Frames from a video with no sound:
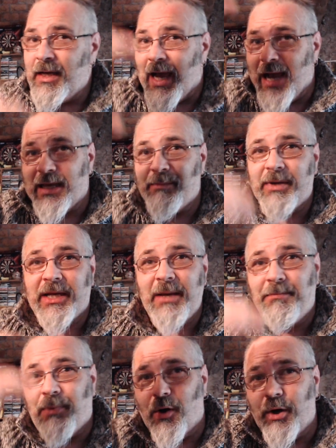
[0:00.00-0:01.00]
anche perché
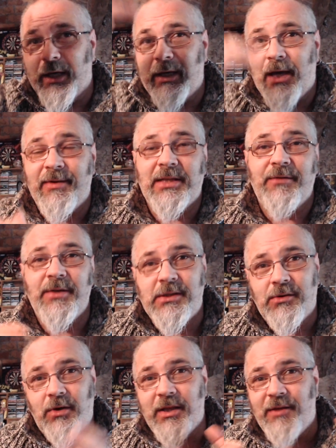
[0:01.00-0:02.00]
poi avete
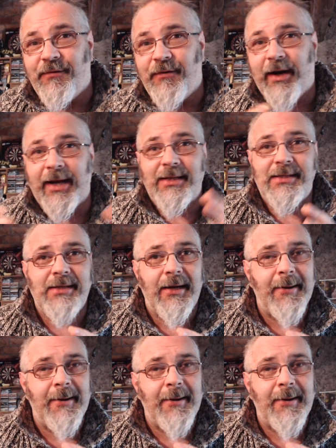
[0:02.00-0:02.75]
visto le differenze.